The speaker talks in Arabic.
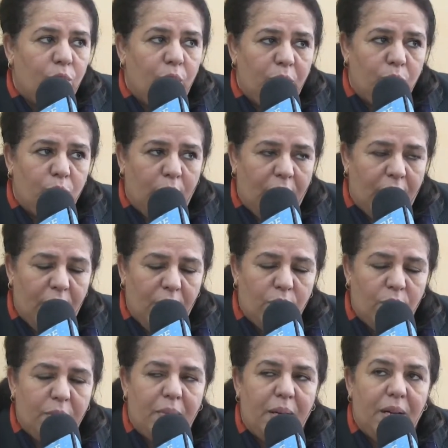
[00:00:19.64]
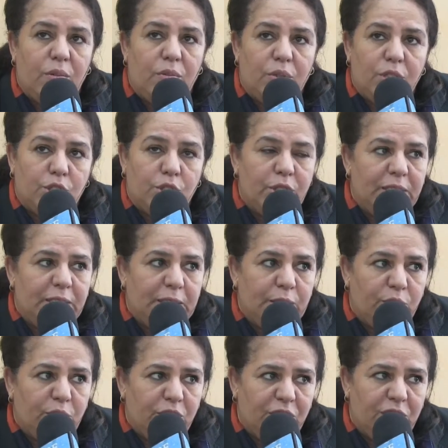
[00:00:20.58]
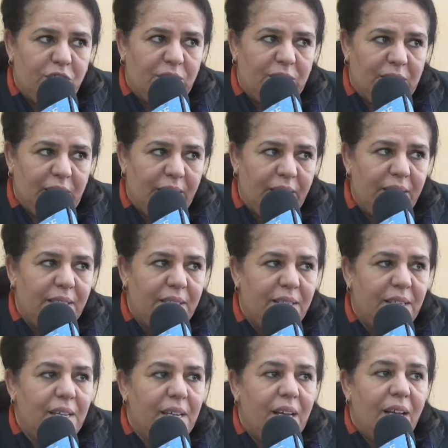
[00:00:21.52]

والمقاومة وجيش التحرير